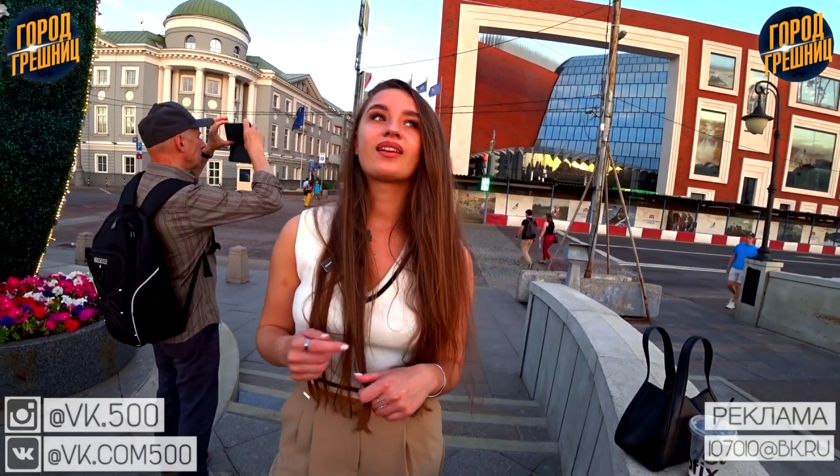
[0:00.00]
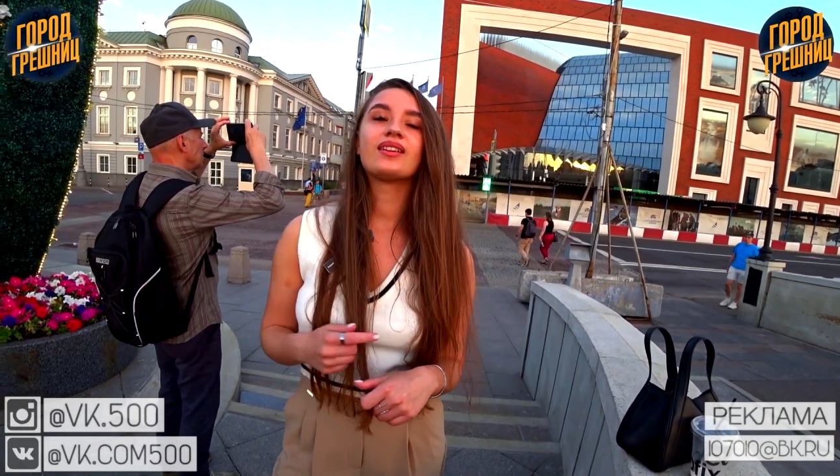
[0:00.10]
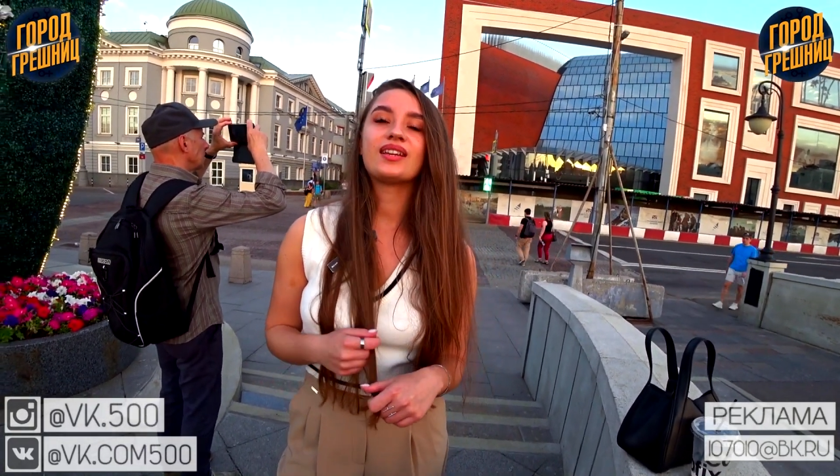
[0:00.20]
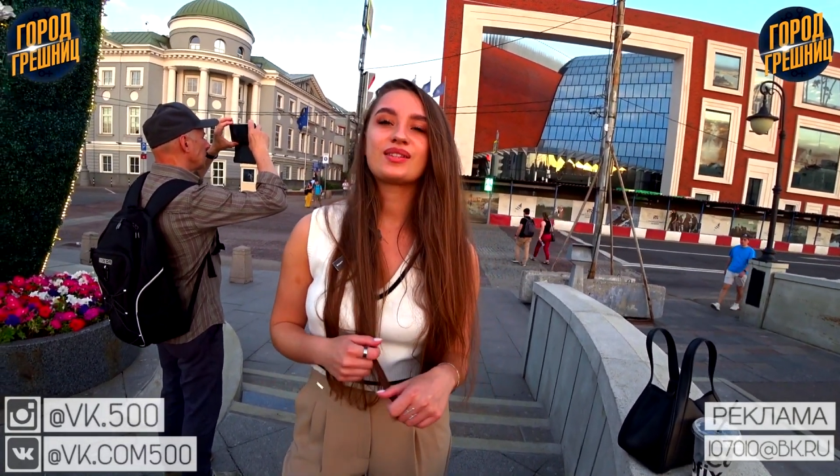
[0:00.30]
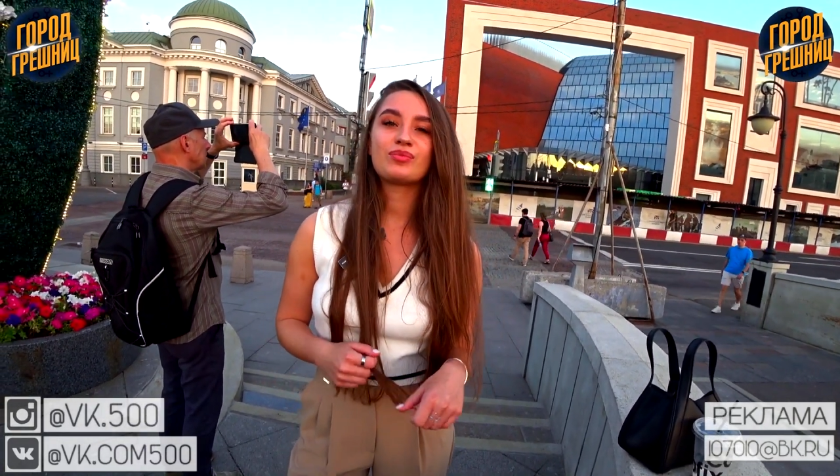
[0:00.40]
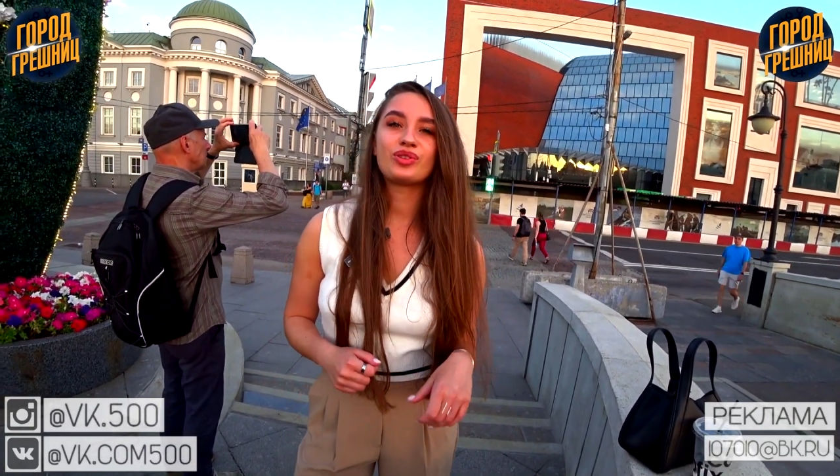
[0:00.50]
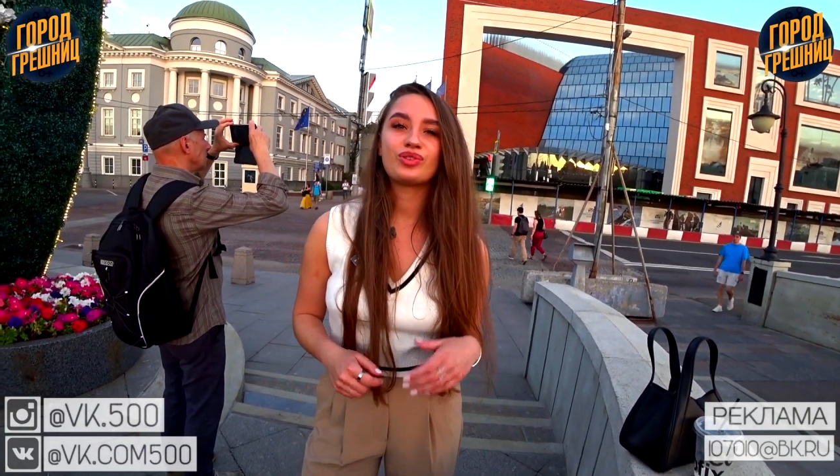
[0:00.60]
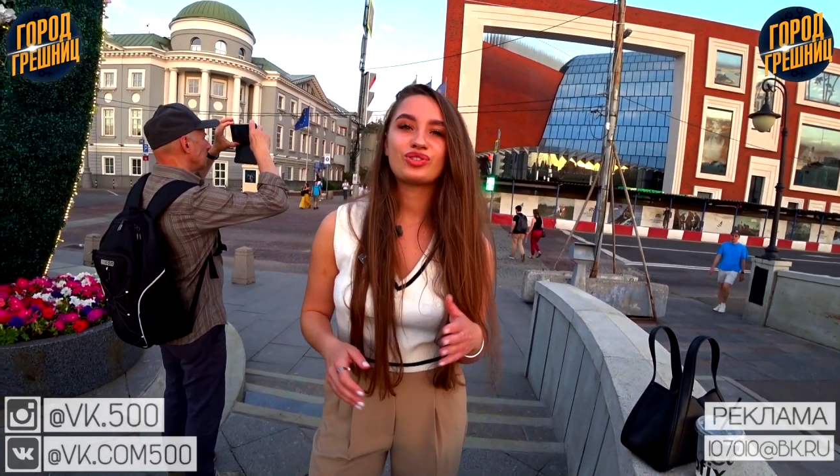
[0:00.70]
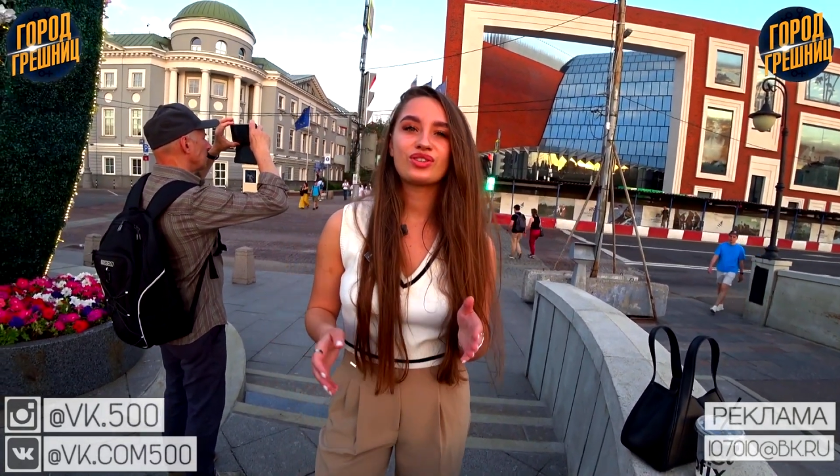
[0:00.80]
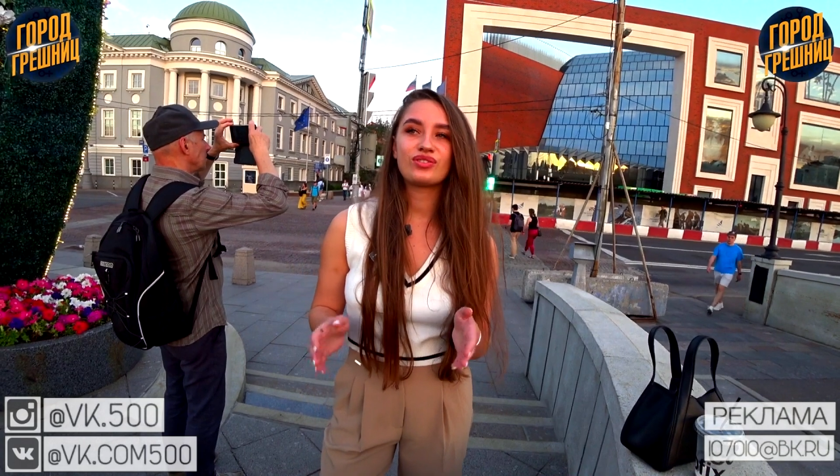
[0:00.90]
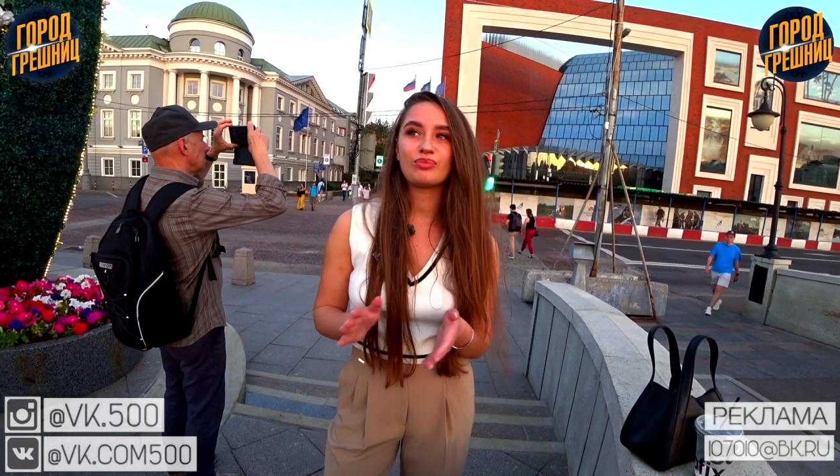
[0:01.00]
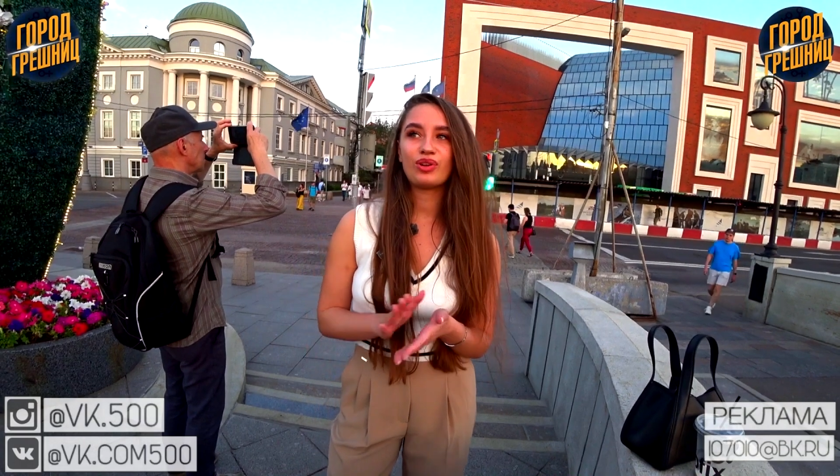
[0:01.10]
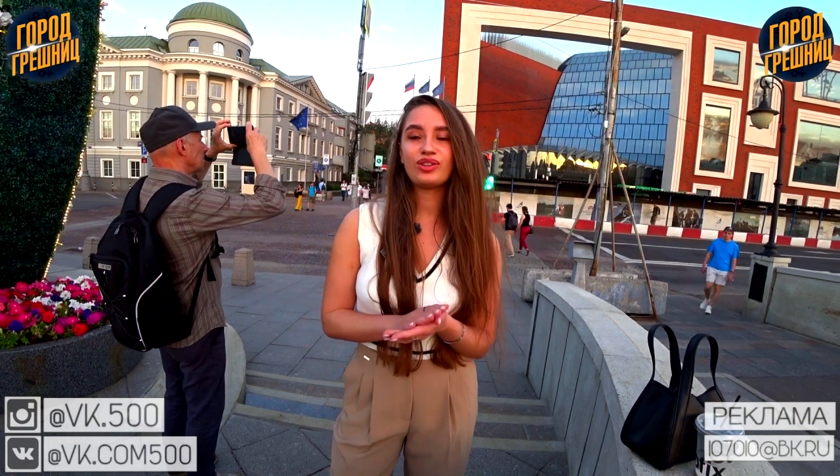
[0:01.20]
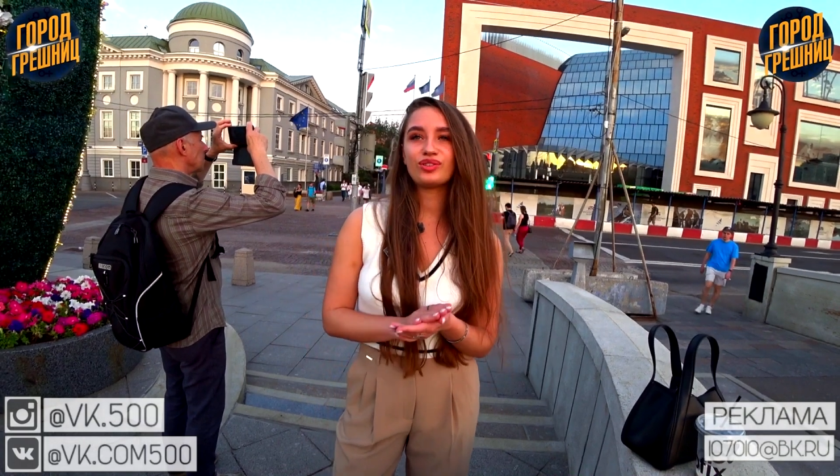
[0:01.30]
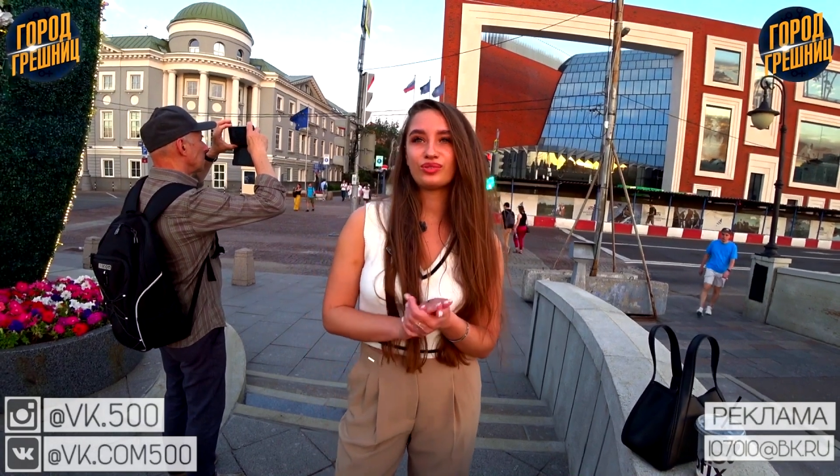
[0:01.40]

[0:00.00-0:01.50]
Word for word: даст мне должное внимание,